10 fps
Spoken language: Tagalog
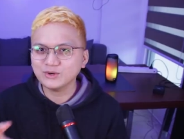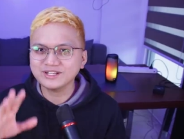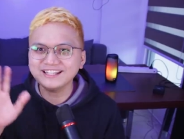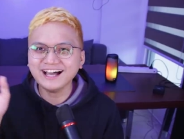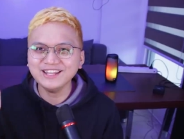
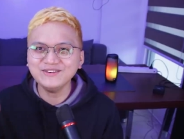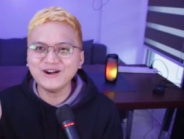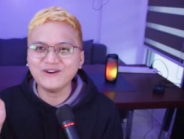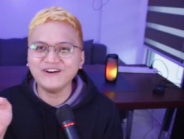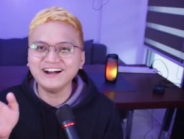Sorry na ano
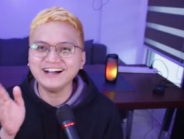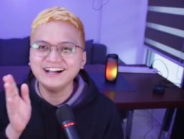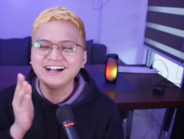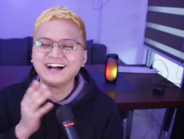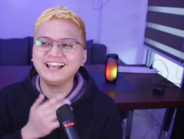ako.
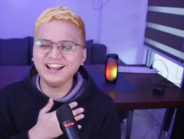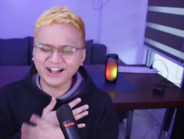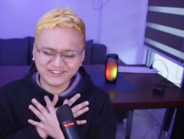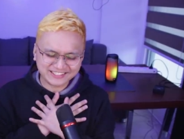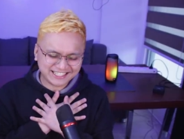
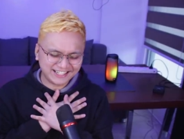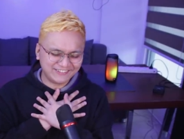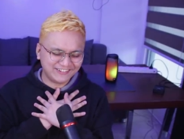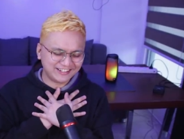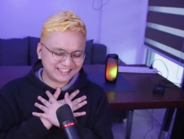Hala, ba't
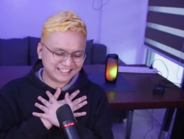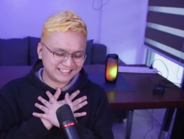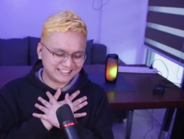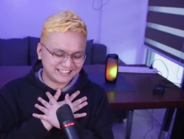ganun?